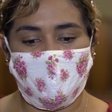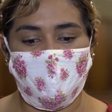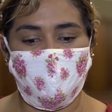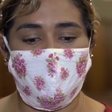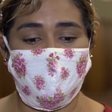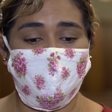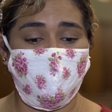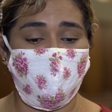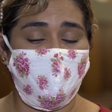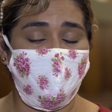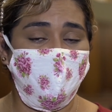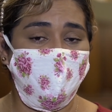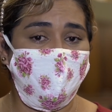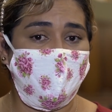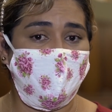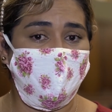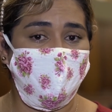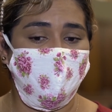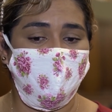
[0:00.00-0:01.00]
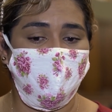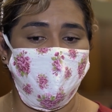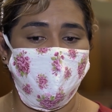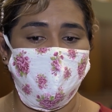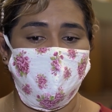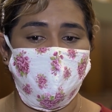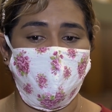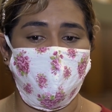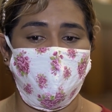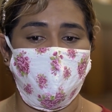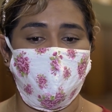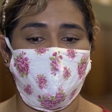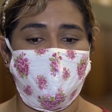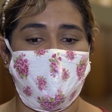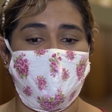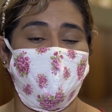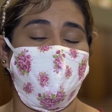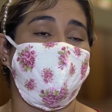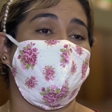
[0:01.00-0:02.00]
Mas infelizmente no Sírio
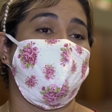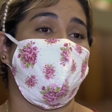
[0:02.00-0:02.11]
Fluvial,